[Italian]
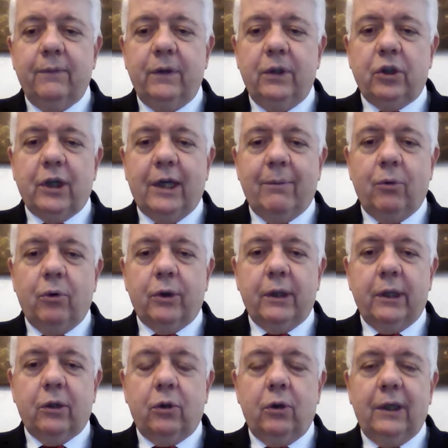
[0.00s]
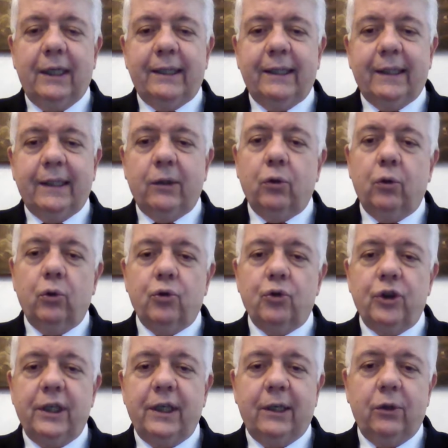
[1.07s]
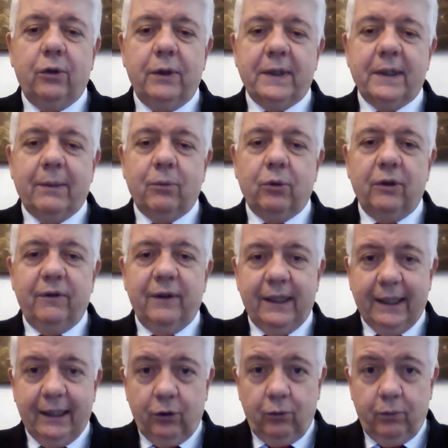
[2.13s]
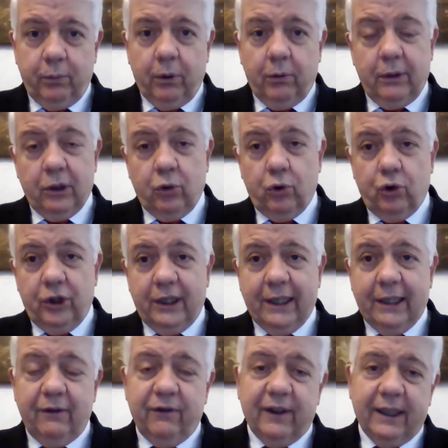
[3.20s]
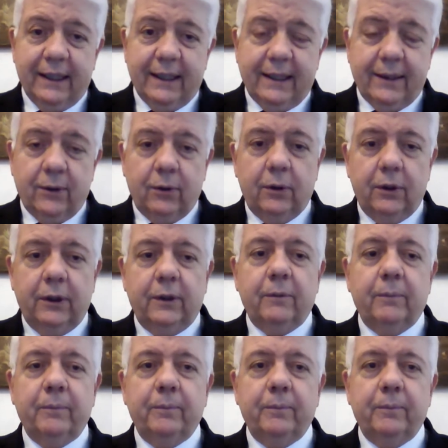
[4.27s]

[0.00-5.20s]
diciamo che con la tecnologia noi siamo diventati un po' una società di fracassoni.